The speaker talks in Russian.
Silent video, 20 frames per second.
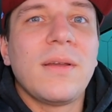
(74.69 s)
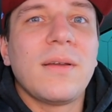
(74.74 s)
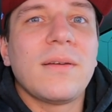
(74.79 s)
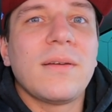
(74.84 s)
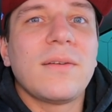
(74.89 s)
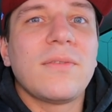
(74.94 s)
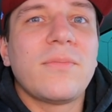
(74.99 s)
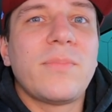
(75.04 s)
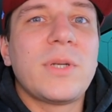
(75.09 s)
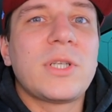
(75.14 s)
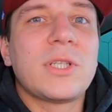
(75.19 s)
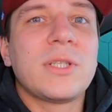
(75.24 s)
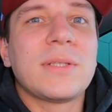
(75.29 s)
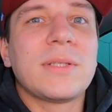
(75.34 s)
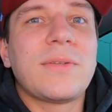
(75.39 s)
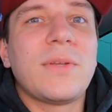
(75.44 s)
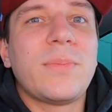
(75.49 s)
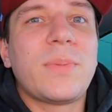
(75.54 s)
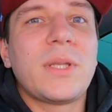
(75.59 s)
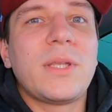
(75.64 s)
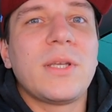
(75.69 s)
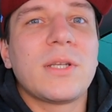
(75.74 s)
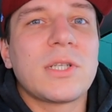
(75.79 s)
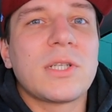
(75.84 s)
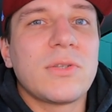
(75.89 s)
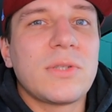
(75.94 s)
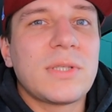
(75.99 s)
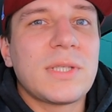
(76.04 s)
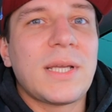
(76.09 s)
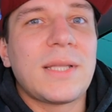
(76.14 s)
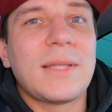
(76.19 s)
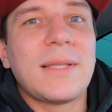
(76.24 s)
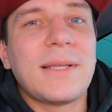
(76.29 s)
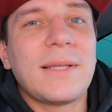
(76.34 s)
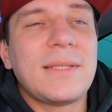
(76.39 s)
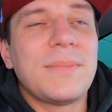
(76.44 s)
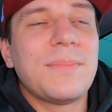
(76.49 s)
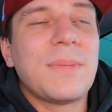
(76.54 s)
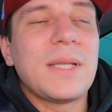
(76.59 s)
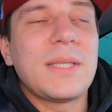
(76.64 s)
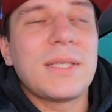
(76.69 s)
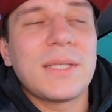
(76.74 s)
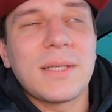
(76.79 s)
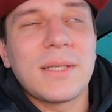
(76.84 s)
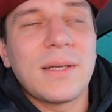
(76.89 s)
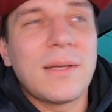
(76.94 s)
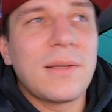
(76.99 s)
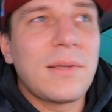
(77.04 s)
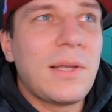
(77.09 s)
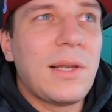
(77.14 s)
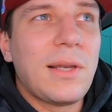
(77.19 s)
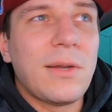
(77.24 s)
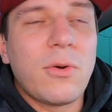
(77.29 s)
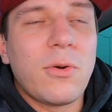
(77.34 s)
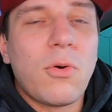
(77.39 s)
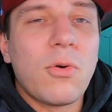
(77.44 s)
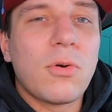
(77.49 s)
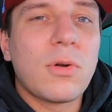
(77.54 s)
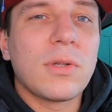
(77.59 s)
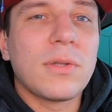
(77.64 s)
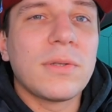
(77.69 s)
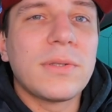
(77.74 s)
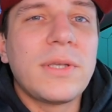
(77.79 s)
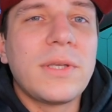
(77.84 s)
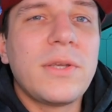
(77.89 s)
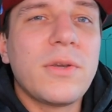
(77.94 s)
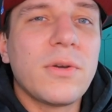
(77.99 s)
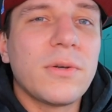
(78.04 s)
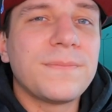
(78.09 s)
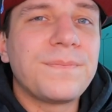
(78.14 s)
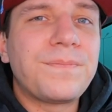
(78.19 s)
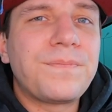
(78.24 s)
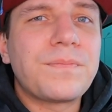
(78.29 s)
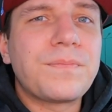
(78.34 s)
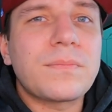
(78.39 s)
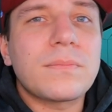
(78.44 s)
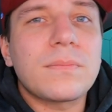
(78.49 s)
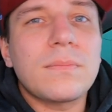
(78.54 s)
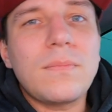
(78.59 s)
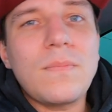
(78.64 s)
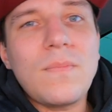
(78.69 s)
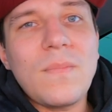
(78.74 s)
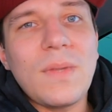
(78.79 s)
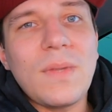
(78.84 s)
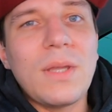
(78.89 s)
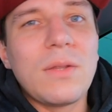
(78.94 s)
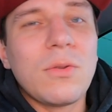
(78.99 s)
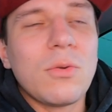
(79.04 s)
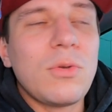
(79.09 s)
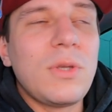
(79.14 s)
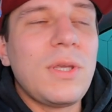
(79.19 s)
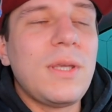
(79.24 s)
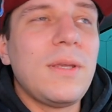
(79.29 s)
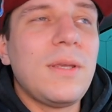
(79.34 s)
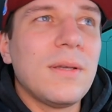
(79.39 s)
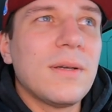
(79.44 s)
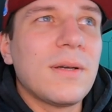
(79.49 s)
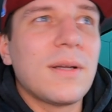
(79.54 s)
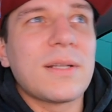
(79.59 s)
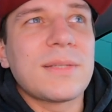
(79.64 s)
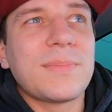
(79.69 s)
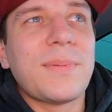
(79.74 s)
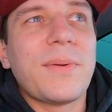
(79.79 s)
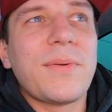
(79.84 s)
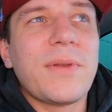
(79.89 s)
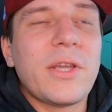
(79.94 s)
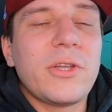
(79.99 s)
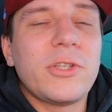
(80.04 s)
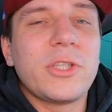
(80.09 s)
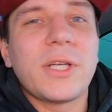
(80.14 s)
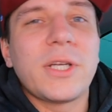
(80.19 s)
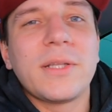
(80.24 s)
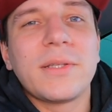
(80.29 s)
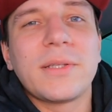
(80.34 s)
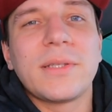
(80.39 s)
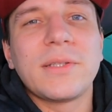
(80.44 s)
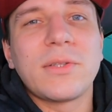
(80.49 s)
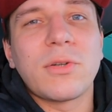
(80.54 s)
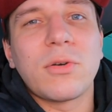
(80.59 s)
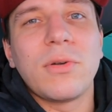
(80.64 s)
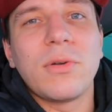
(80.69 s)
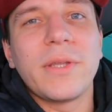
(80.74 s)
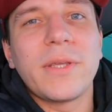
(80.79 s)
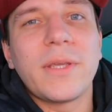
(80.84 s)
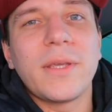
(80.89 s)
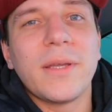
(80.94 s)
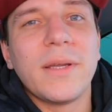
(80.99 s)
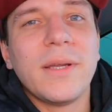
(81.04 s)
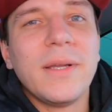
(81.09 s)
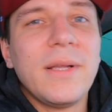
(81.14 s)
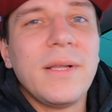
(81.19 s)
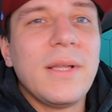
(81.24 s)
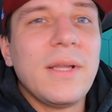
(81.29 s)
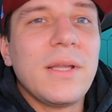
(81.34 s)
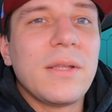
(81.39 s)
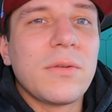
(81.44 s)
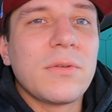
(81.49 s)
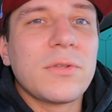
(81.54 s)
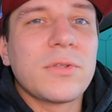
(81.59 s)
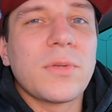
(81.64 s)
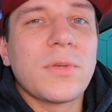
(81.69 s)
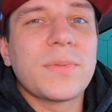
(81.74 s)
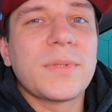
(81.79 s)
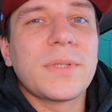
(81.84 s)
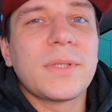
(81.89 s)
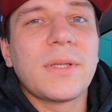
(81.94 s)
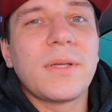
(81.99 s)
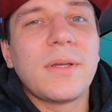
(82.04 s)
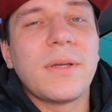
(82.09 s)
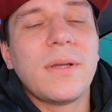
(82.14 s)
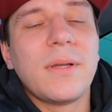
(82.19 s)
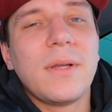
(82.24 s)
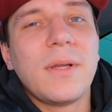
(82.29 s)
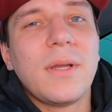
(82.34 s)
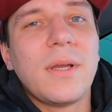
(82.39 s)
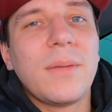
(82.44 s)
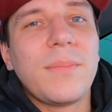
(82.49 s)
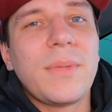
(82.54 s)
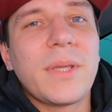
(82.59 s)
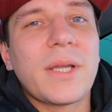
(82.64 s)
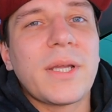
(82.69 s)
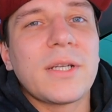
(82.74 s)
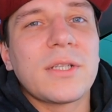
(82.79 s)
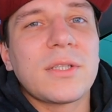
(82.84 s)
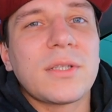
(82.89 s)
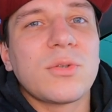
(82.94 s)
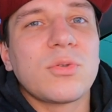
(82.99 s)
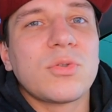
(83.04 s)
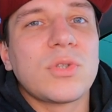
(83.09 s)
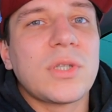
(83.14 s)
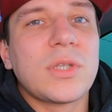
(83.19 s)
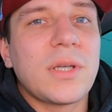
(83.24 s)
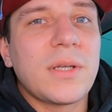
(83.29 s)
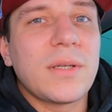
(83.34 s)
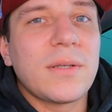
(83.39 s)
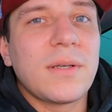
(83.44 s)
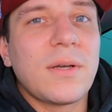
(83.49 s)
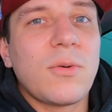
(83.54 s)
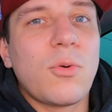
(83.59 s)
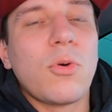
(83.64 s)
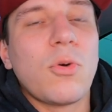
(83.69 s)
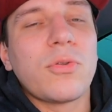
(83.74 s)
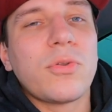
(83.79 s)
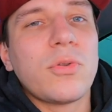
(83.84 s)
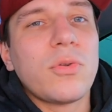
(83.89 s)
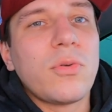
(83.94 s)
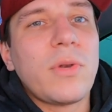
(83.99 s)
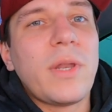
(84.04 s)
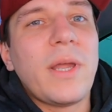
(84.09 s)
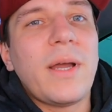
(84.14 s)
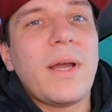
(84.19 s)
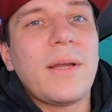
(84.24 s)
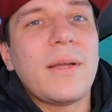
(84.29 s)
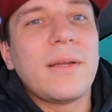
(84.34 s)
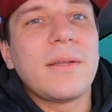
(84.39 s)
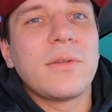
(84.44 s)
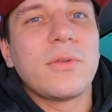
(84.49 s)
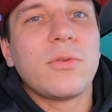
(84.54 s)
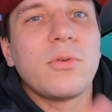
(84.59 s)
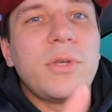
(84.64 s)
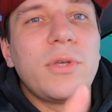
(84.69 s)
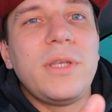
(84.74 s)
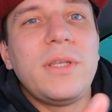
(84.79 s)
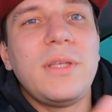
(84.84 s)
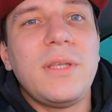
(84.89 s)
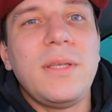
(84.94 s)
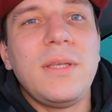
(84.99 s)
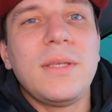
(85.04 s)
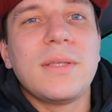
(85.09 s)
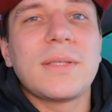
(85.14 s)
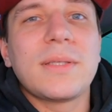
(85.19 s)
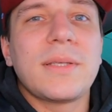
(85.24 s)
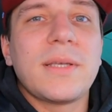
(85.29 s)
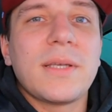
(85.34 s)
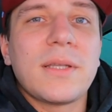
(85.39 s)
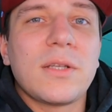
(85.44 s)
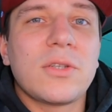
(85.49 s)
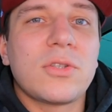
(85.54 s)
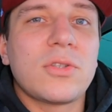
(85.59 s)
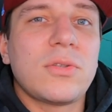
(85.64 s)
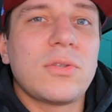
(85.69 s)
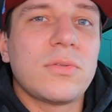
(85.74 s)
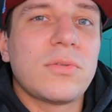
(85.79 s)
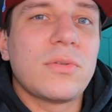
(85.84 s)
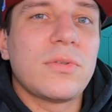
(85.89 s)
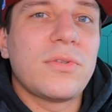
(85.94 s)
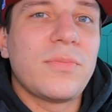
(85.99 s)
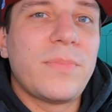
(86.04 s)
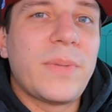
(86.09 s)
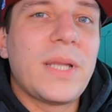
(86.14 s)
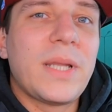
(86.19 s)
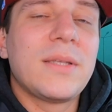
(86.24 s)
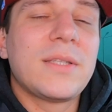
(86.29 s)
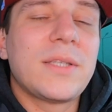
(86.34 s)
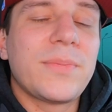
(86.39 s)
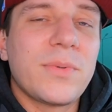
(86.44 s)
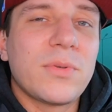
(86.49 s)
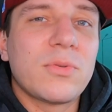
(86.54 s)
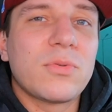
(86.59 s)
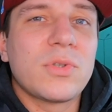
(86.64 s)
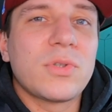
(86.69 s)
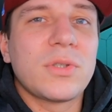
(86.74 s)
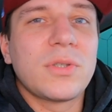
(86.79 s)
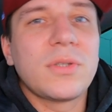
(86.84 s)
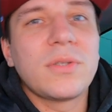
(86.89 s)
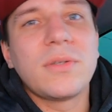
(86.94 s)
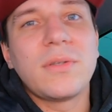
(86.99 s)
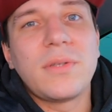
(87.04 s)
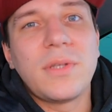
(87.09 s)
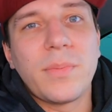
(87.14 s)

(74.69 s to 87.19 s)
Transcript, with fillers: Э, в большинстве придерживается одна тематика или около нее. Ну и разбавляющий контент ролики. Ну и, собственно, мне кажется, уже от нуля до единицы я дошел. То есть, в принципе, уже